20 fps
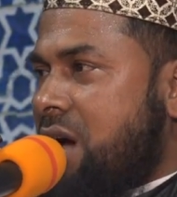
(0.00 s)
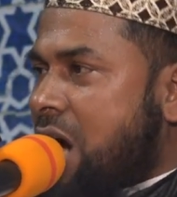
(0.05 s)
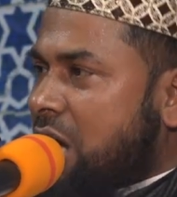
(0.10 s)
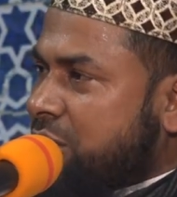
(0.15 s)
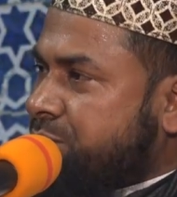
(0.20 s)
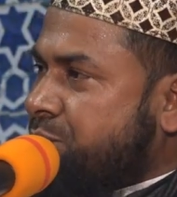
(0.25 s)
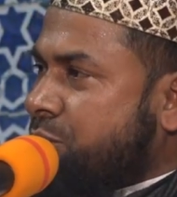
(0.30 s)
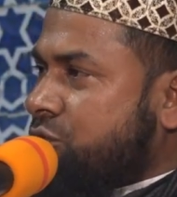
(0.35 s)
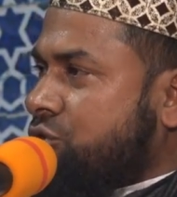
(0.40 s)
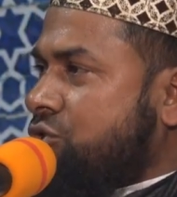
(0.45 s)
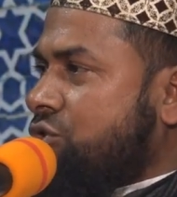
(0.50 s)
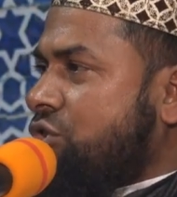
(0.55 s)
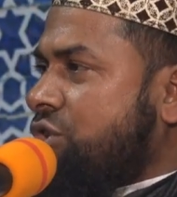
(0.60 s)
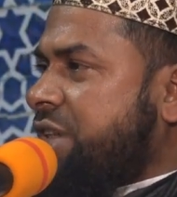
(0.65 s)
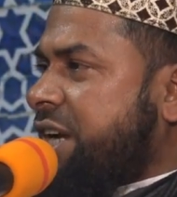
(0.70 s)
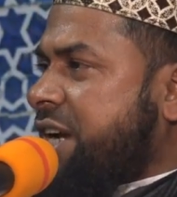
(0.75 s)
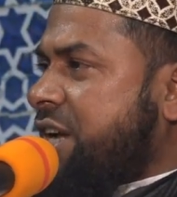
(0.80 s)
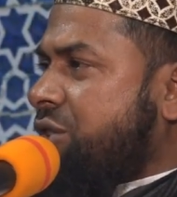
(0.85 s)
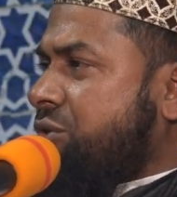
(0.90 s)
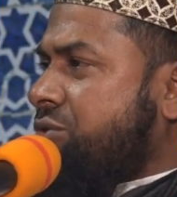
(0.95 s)
আজ পর্যন্ত
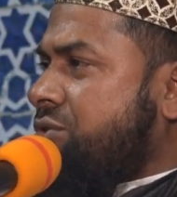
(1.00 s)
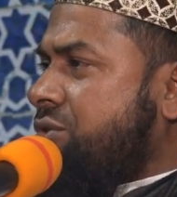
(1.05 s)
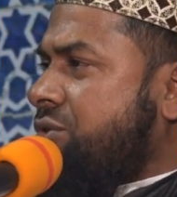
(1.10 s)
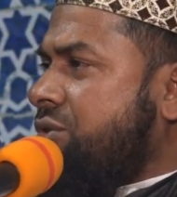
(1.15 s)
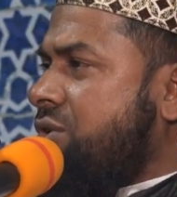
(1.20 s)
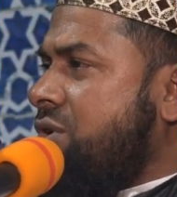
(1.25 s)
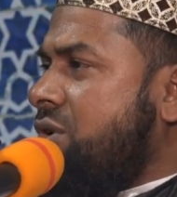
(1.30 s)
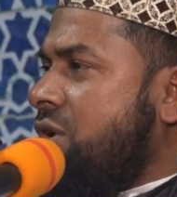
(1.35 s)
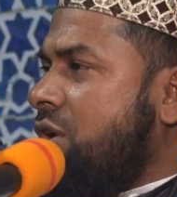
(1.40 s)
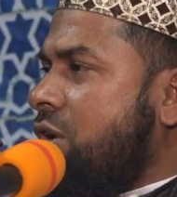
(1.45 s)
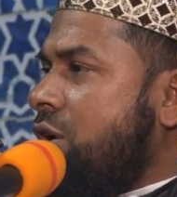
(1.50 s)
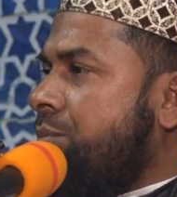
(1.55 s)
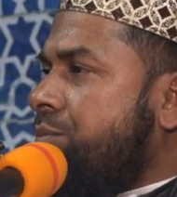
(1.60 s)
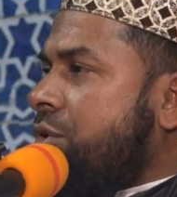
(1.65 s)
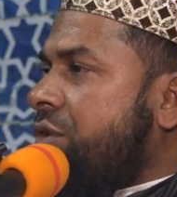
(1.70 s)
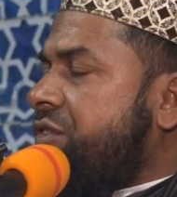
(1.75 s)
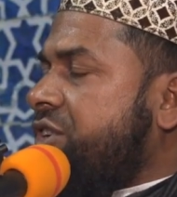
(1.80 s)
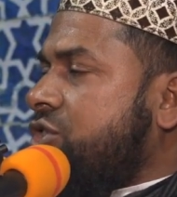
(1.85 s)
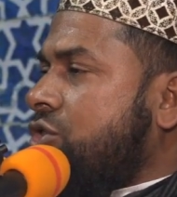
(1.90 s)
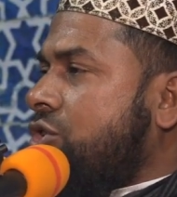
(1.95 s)
দেখান তো
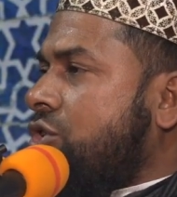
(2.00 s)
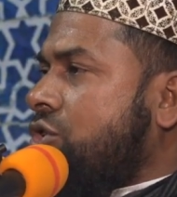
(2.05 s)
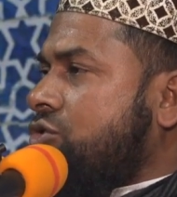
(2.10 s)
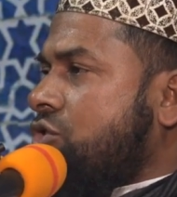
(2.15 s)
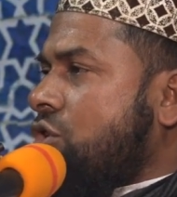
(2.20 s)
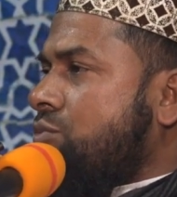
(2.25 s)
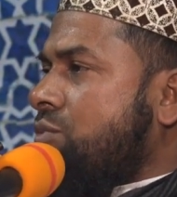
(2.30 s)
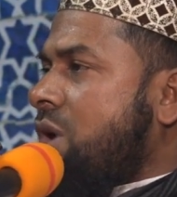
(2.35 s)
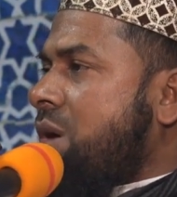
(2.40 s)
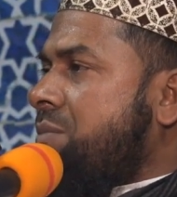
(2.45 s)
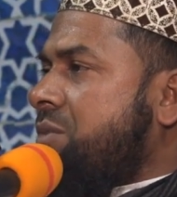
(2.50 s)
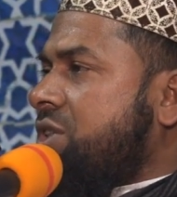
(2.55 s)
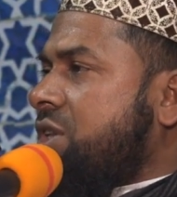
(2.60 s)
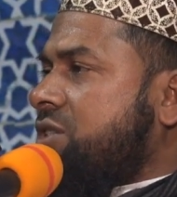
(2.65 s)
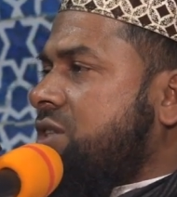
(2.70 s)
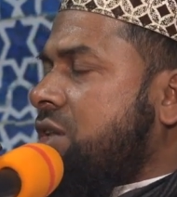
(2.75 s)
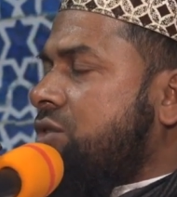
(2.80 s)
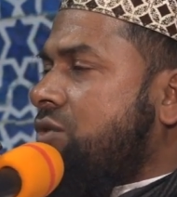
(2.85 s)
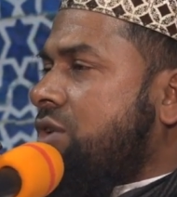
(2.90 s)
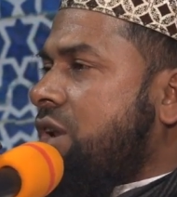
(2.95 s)
প্রফেসর ডক্টর মোহাম্মদ
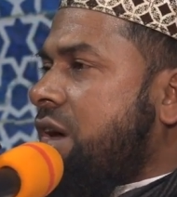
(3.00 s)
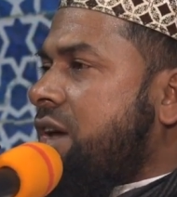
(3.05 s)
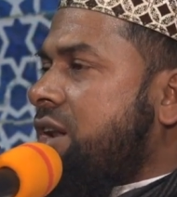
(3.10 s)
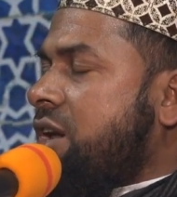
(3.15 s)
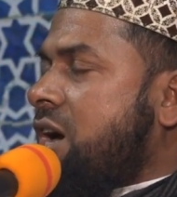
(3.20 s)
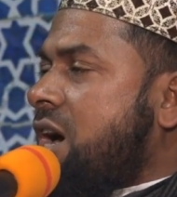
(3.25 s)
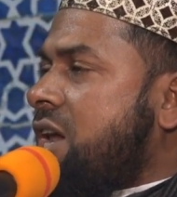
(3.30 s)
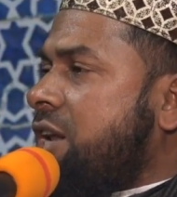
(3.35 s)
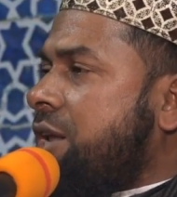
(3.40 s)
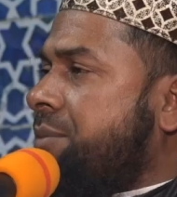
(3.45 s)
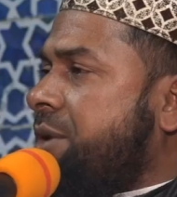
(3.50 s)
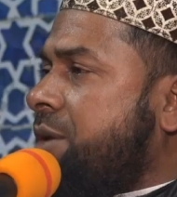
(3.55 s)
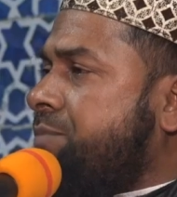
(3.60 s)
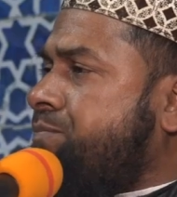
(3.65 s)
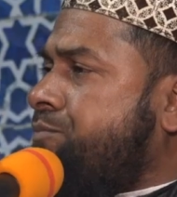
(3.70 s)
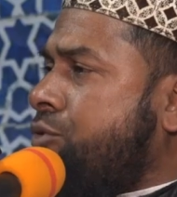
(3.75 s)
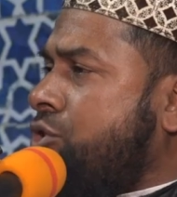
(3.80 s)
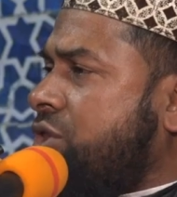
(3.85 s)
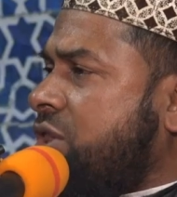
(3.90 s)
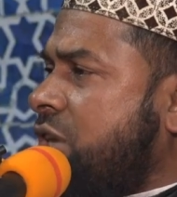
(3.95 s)
সাদুল্লাহ গালিবের
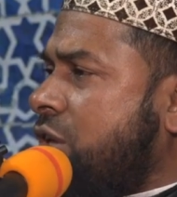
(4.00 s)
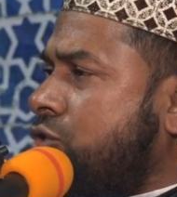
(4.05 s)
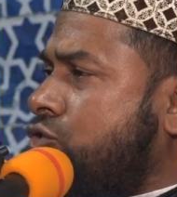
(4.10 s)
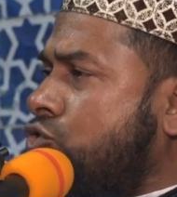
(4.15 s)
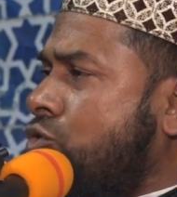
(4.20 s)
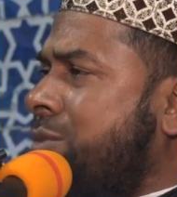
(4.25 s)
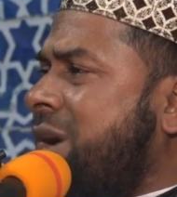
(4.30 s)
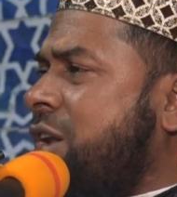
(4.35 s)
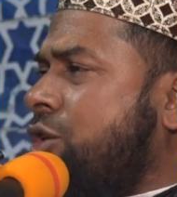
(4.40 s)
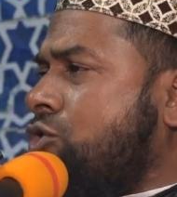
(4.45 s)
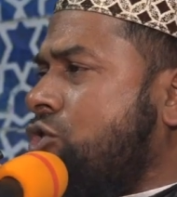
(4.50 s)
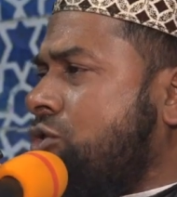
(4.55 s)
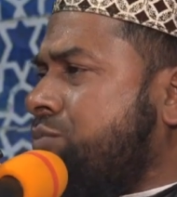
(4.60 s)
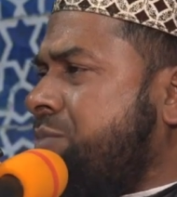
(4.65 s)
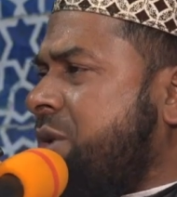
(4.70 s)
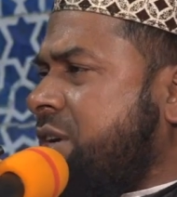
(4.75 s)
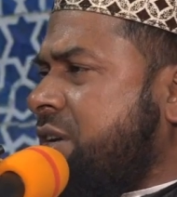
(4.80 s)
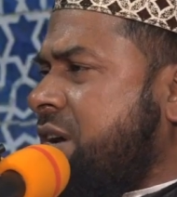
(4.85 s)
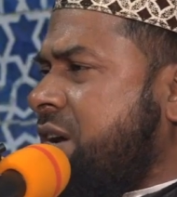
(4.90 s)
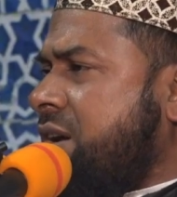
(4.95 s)
প্রতি জুমার
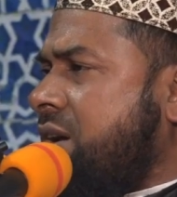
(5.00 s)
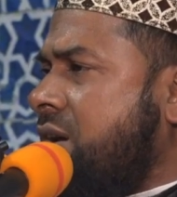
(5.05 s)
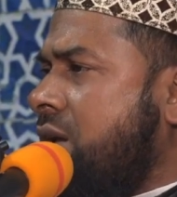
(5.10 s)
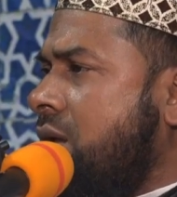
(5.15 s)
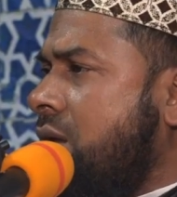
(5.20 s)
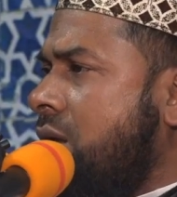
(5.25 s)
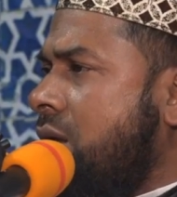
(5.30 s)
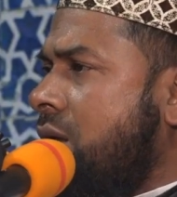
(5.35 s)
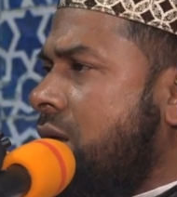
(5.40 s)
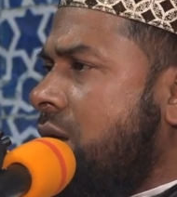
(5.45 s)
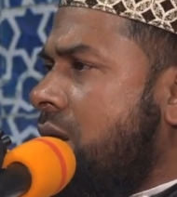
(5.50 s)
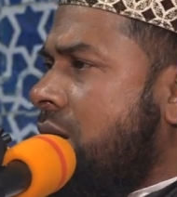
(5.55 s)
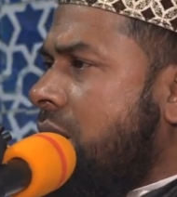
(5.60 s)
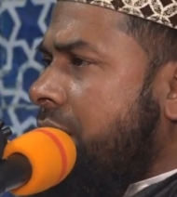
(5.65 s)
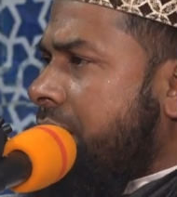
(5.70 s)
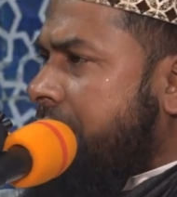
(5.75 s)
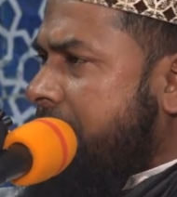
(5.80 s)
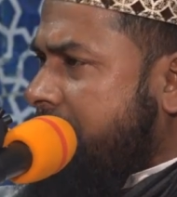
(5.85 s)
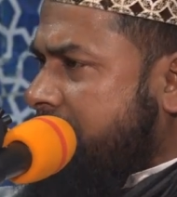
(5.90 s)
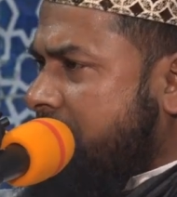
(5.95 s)
খোদ্বাটা
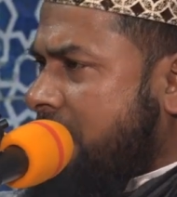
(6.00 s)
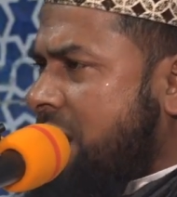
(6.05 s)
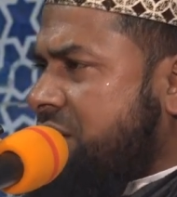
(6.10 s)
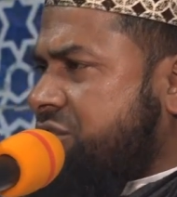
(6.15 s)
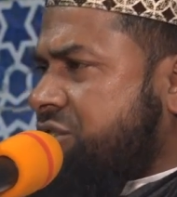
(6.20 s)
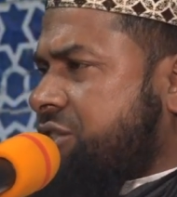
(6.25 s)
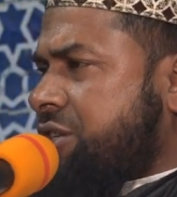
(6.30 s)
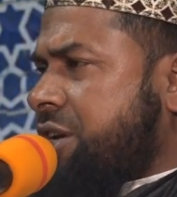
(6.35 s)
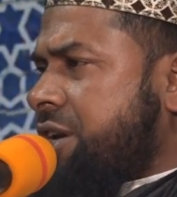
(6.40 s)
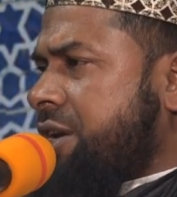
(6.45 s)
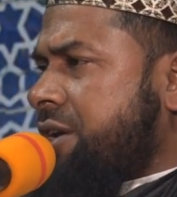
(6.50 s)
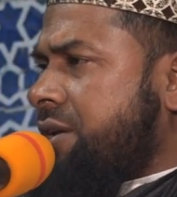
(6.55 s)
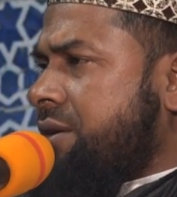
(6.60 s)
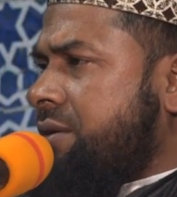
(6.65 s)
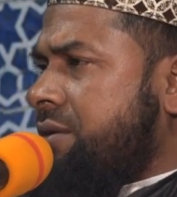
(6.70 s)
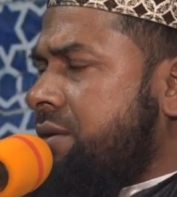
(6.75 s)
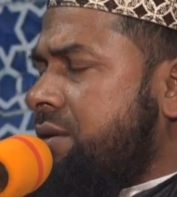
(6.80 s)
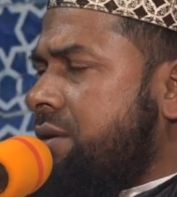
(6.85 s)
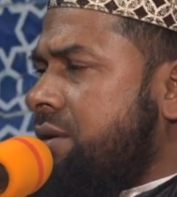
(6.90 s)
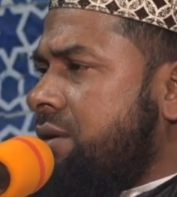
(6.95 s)
নেটে আসছে
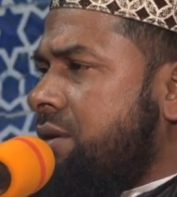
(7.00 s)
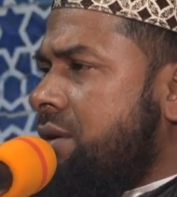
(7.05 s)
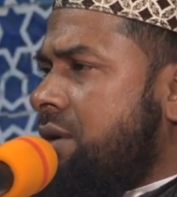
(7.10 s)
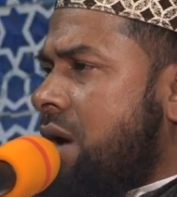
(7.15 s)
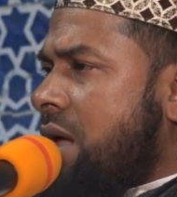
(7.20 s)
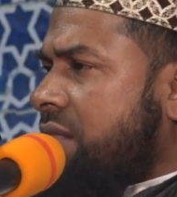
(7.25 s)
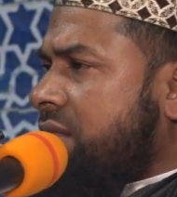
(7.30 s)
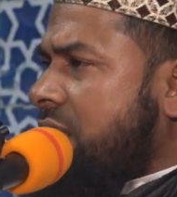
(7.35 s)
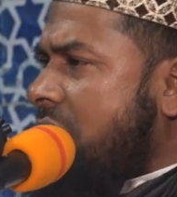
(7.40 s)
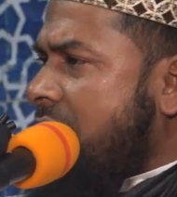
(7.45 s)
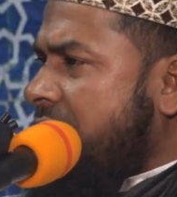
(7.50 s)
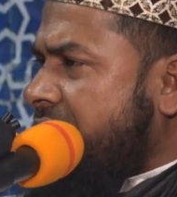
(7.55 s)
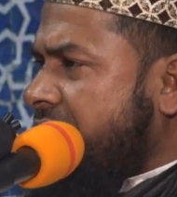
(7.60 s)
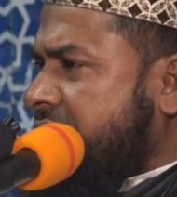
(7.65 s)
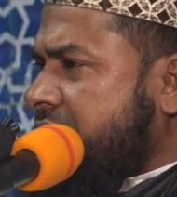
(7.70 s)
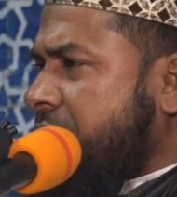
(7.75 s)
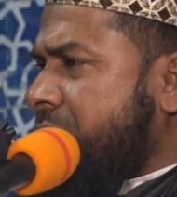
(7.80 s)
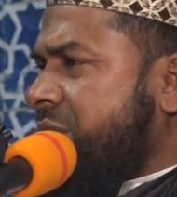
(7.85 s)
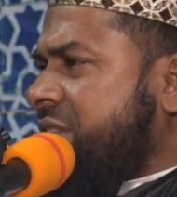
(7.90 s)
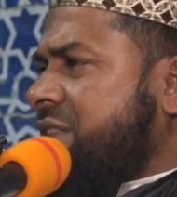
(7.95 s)
আর তাহারিক
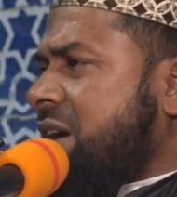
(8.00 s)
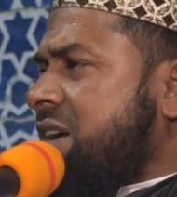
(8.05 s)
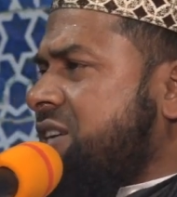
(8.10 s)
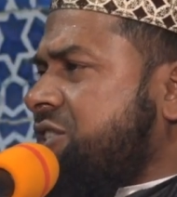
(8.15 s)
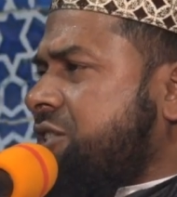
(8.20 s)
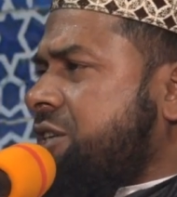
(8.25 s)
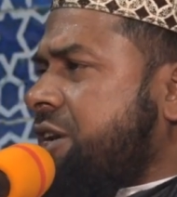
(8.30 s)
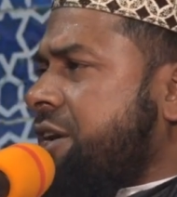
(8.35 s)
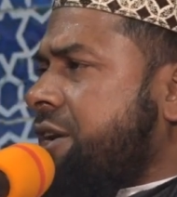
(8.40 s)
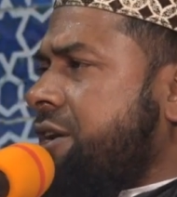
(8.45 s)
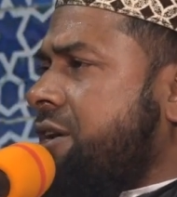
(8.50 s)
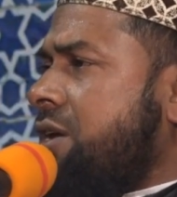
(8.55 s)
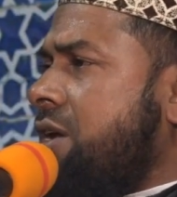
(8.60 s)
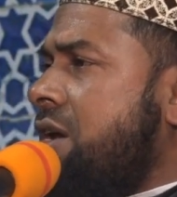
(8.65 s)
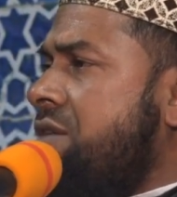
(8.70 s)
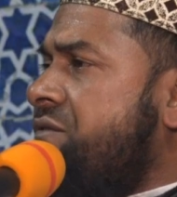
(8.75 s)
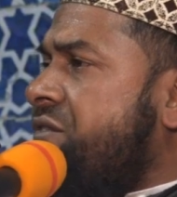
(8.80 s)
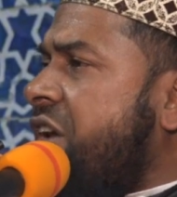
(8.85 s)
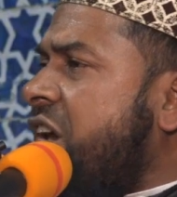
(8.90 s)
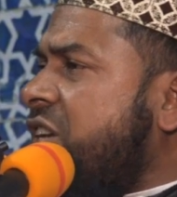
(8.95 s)
টিভিতে আসছে
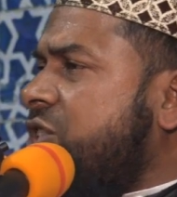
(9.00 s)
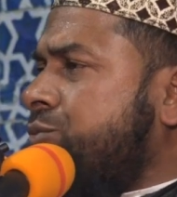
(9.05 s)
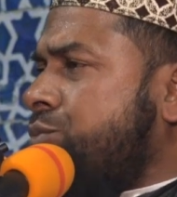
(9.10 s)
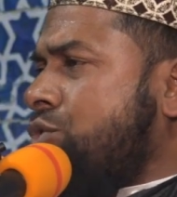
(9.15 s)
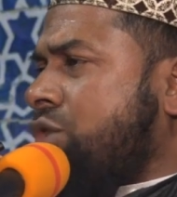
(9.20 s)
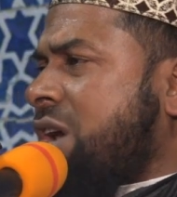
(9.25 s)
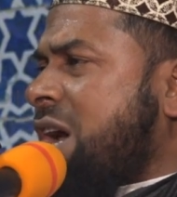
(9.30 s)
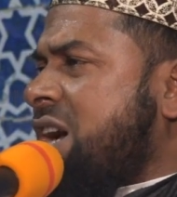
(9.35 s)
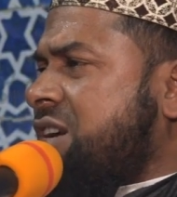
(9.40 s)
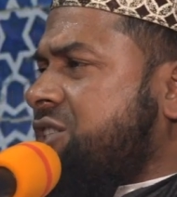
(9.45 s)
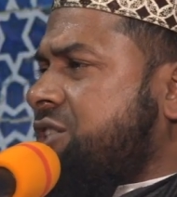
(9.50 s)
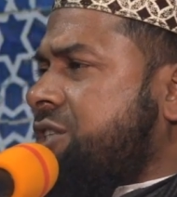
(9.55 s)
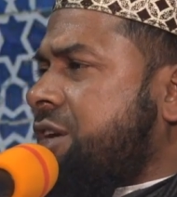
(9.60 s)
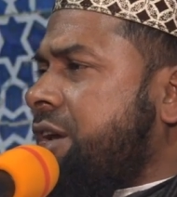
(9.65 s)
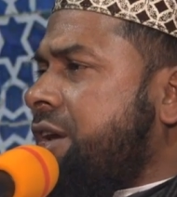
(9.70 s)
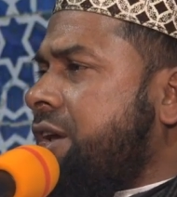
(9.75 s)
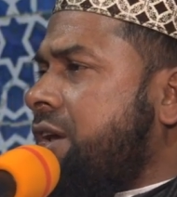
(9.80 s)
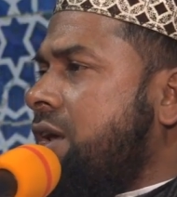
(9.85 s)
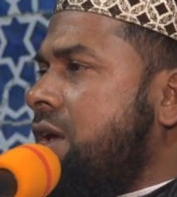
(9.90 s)
ফেসবুকে আসছে